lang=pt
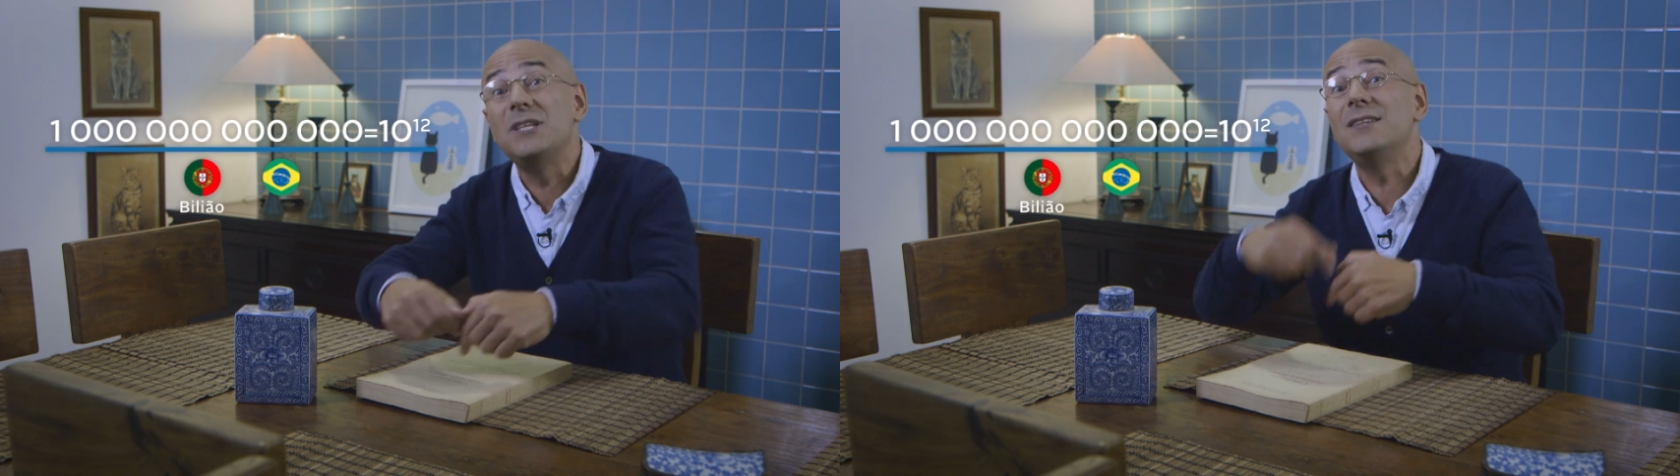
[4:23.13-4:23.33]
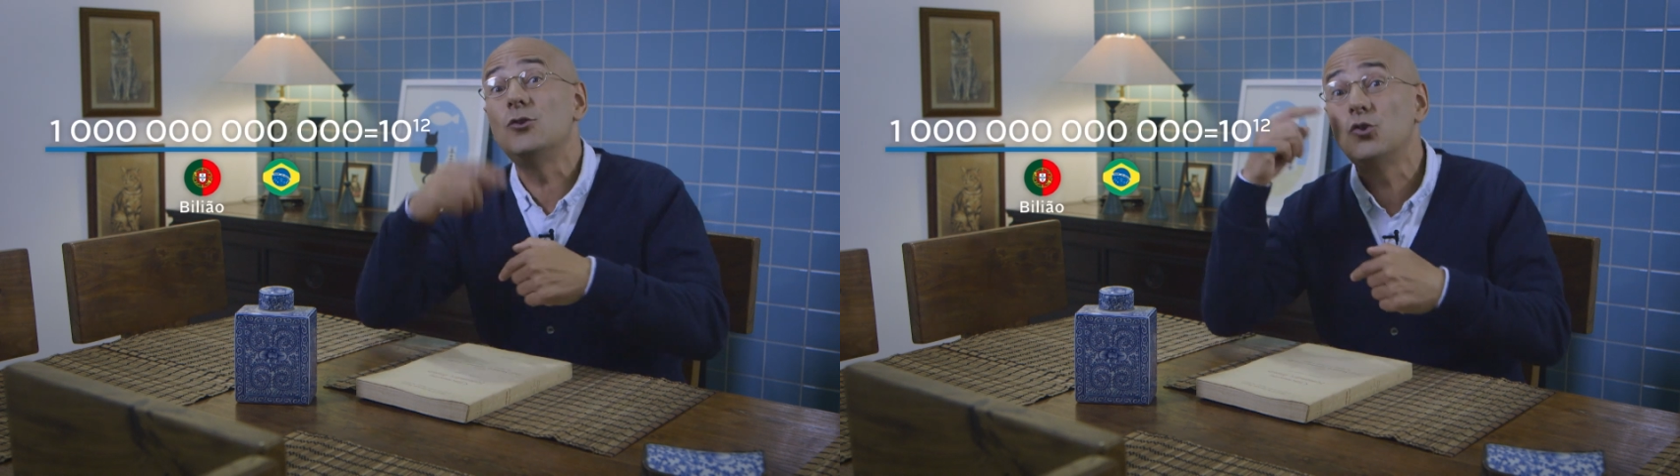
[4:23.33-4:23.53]

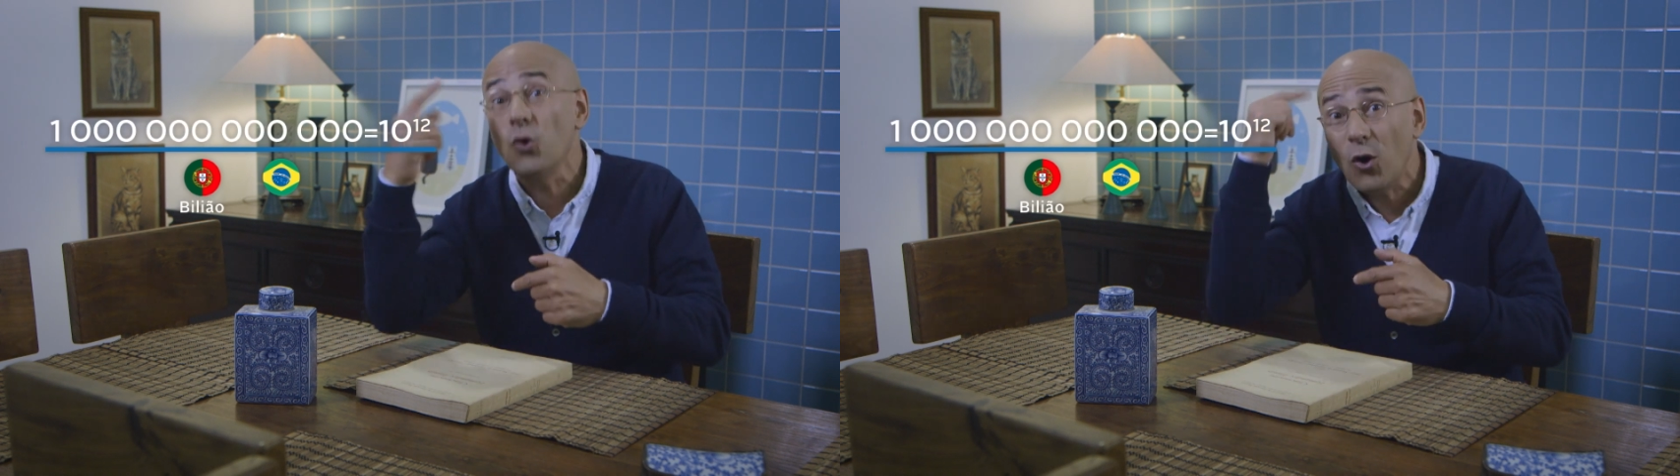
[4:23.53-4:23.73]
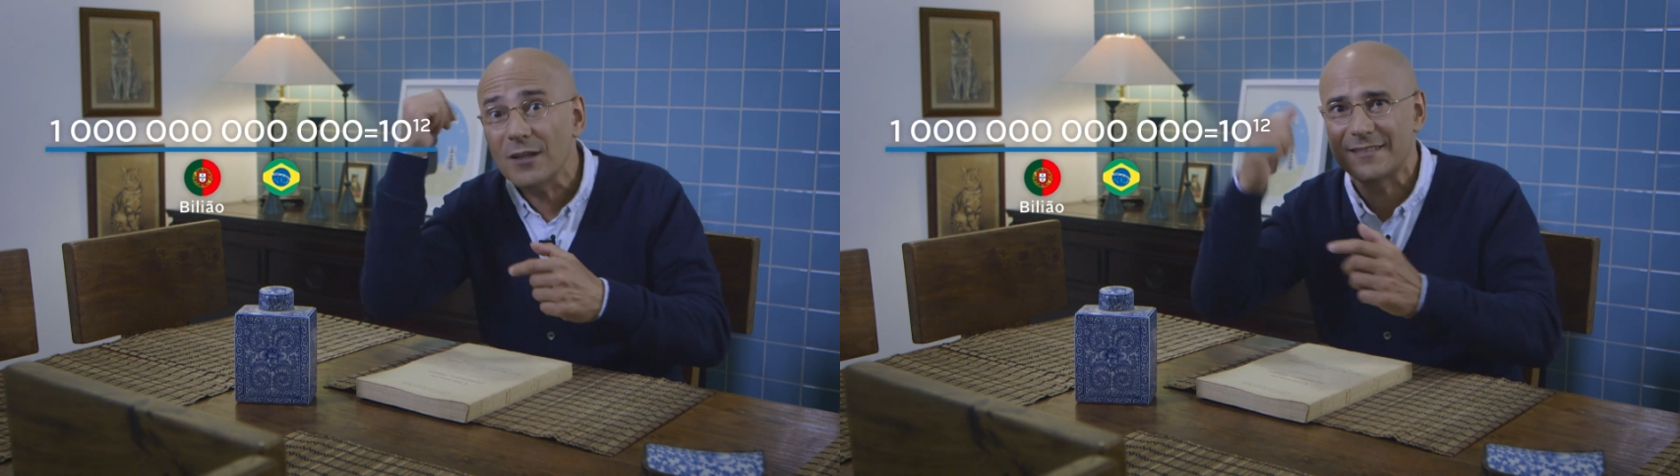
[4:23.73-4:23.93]
de
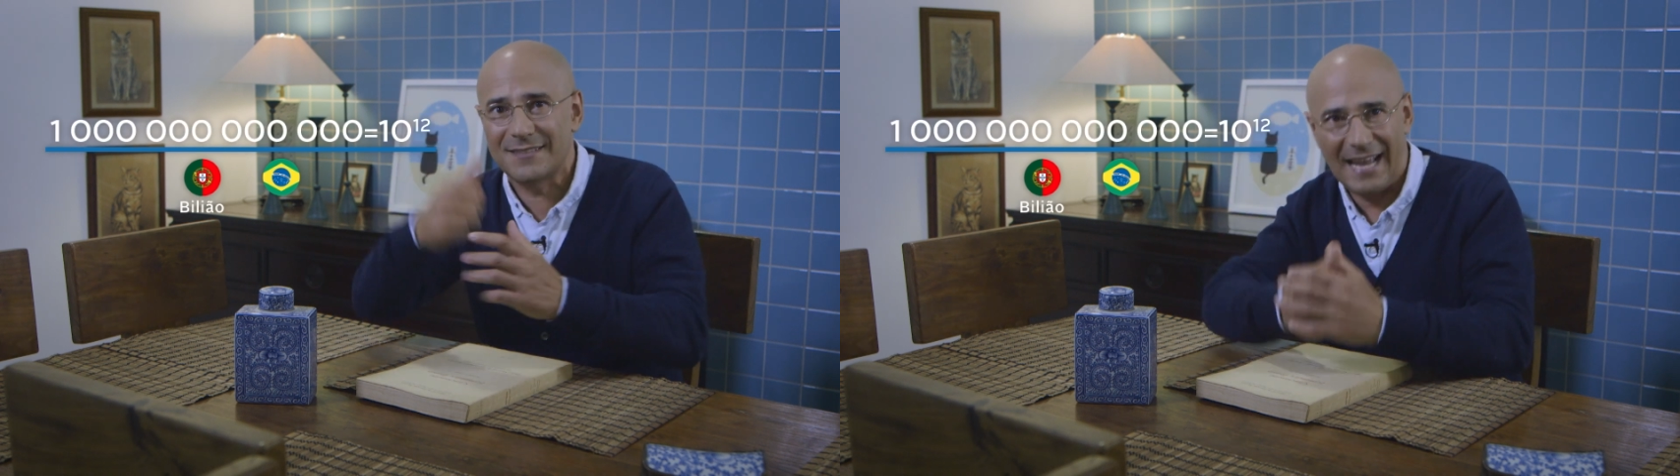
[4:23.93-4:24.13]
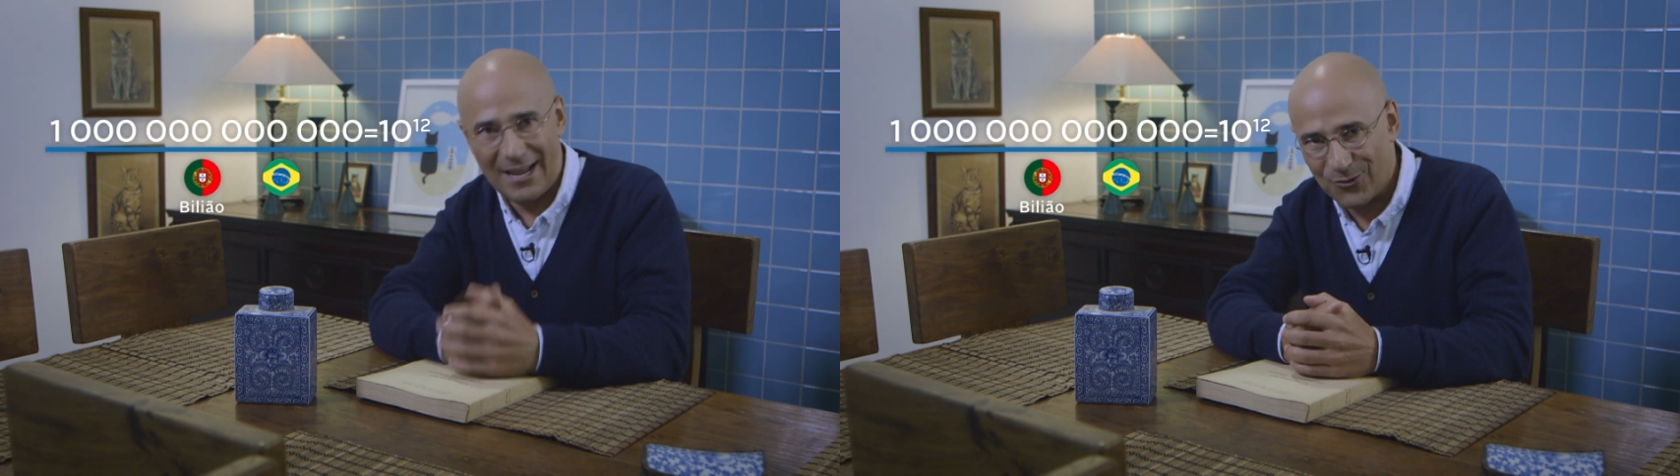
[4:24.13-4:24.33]
12
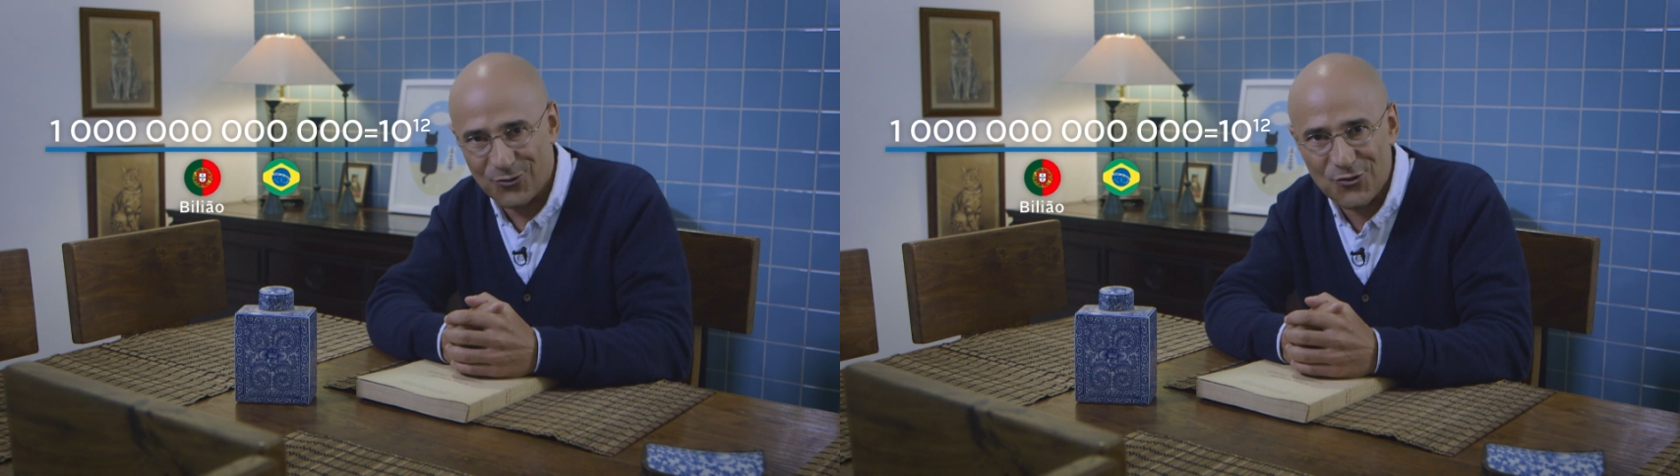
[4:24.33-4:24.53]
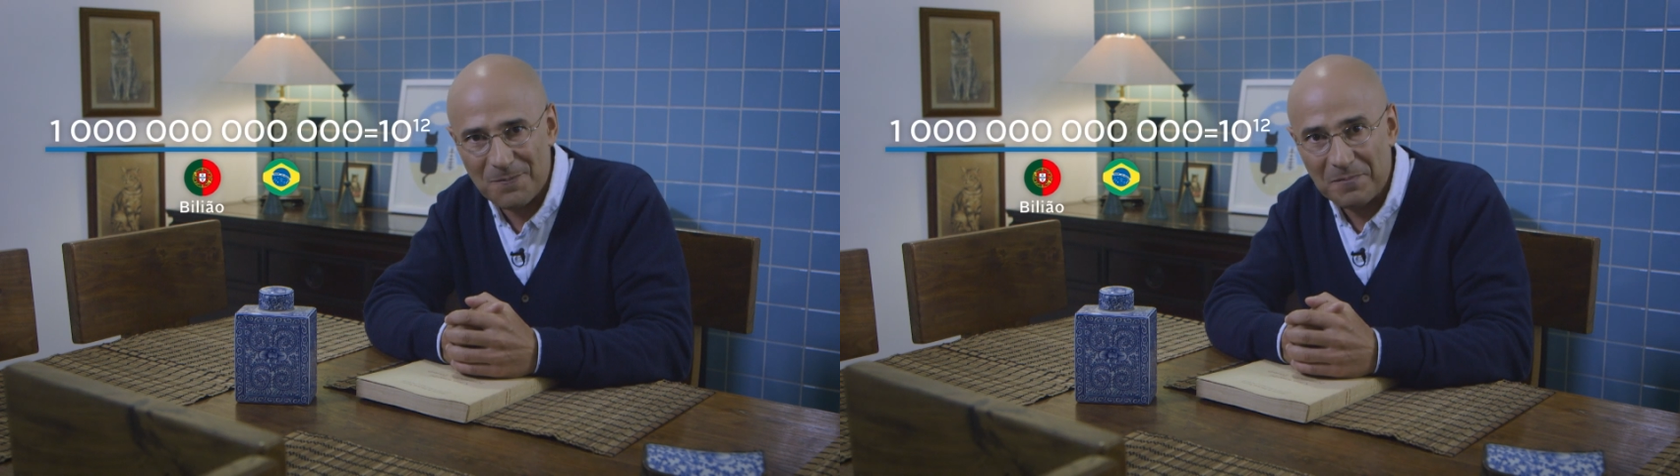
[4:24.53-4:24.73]

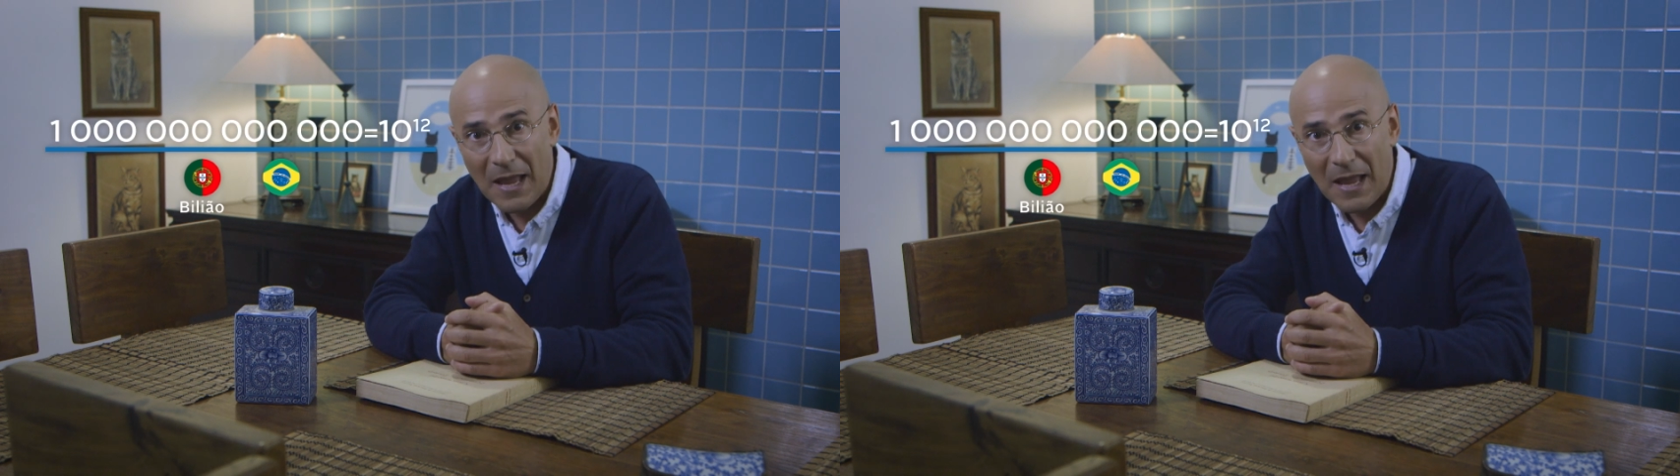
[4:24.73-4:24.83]
zeros.